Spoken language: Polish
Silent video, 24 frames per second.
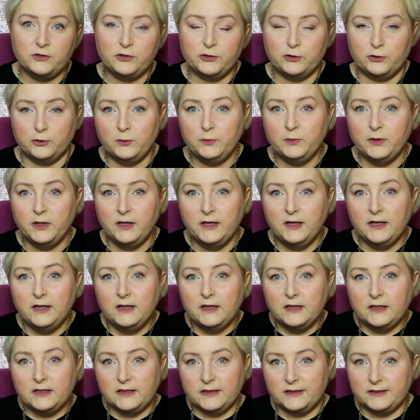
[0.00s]
ślub.
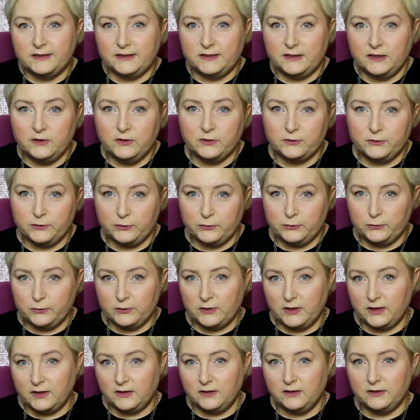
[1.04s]
Z tego, co
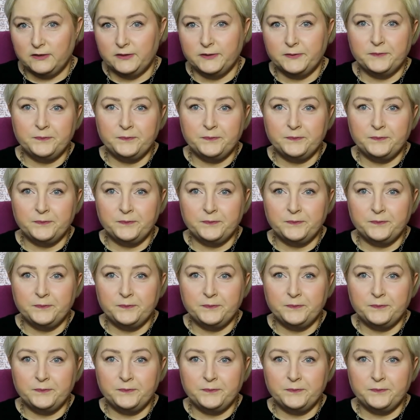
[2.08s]
tutaj e,